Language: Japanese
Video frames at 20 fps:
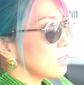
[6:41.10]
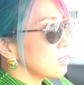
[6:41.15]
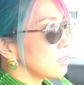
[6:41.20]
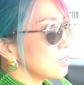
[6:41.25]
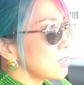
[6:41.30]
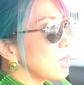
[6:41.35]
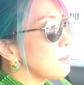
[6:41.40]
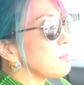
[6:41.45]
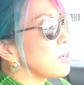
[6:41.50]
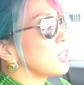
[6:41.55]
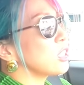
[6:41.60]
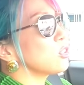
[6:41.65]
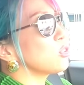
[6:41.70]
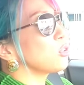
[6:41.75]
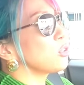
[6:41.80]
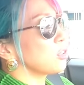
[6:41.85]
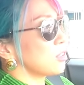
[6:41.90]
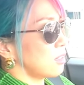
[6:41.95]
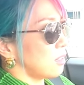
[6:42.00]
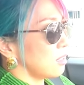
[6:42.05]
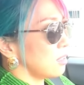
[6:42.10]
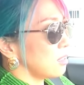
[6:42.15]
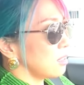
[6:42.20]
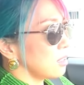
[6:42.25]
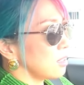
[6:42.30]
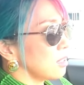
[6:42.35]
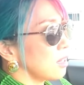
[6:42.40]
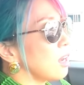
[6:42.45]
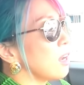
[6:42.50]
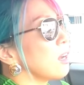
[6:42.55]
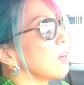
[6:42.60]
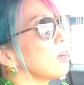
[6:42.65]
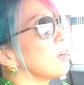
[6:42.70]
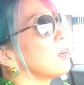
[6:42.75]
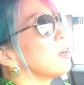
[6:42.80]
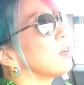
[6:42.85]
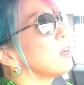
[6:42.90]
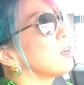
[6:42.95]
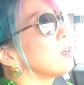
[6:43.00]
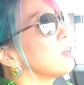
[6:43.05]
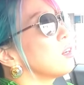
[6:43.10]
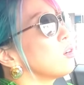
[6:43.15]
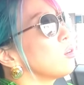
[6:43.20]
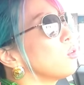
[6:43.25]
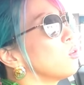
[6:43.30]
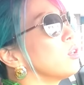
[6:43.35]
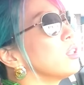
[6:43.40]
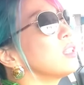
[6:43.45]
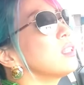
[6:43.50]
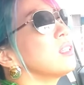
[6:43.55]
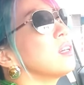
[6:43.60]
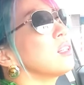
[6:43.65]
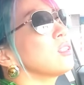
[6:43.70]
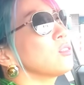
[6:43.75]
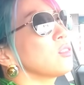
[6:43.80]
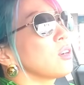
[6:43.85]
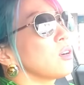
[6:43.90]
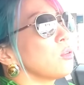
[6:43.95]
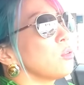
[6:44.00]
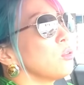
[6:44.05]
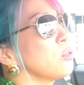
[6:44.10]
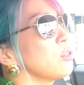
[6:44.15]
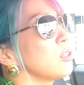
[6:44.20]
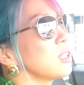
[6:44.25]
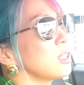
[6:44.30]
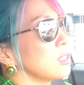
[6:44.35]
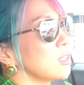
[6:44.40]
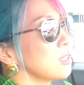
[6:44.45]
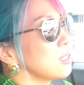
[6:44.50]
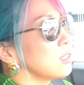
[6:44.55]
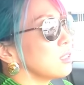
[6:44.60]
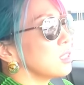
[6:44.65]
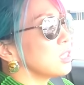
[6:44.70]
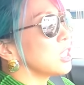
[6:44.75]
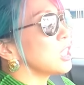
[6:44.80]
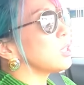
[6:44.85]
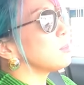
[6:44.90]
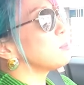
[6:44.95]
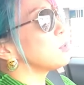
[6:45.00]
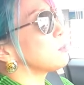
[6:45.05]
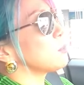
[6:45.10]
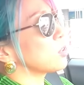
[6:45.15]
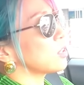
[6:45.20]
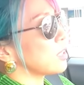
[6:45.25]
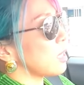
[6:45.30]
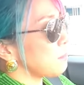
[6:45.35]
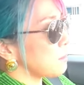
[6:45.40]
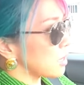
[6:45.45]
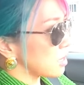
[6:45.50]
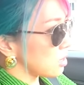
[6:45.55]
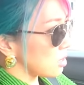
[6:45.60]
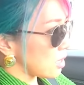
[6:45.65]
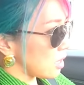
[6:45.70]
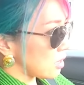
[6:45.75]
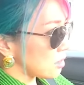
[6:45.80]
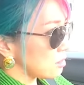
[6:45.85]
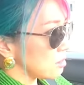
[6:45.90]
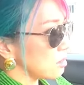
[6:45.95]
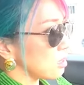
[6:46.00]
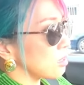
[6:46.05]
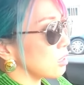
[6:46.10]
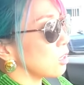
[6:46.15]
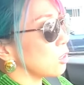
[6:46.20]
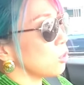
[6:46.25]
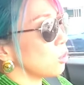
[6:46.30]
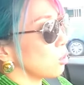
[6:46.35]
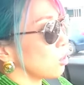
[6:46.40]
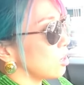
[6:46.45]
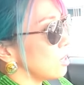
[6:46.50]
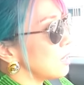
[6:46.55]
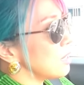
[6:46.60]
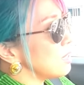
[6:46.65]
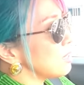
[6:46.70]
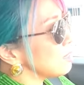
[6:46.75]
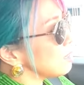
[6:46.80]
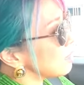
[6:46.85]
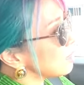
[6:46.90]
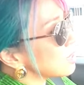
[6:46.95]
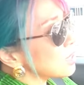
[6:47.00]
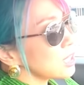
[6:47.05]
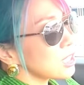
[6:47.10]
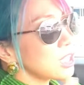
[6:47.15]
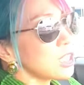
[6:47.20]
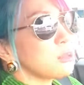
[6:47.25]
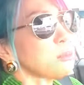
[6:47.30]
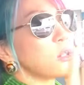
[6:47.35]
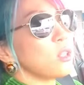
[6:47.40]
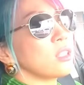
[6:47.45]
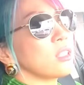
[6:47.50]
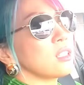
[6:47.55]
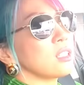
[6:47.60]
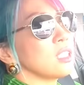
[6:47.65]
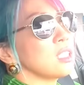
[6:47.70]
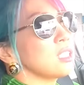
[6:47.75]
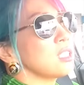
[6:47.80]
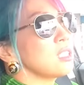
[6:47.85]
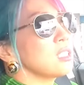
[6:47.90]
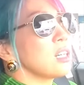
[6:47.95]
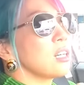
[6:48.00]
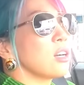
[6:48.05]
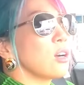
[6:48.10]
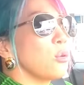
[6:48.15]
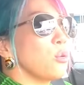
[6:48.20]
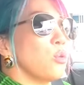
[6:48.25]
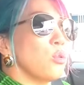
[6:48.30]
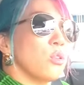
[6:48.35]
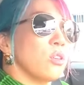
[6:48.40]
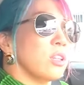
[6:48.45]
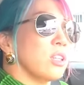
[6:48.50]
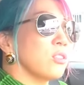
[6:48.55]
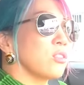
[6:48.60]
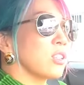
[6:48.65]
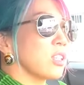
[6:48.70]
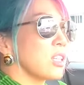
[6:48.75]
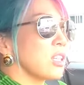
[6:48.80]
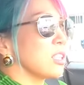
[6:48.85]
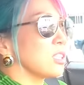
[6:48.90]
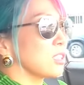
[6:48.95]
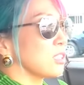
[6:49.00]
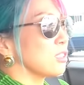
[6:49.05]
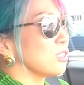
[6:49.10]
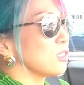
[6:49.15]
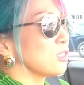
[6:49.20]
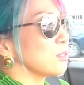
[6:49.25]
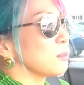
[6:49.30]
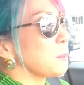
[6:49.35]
たまにトヨタが置いてあるのが多いジープもたまにあるねんけど大体シボレか日産が多いような気がする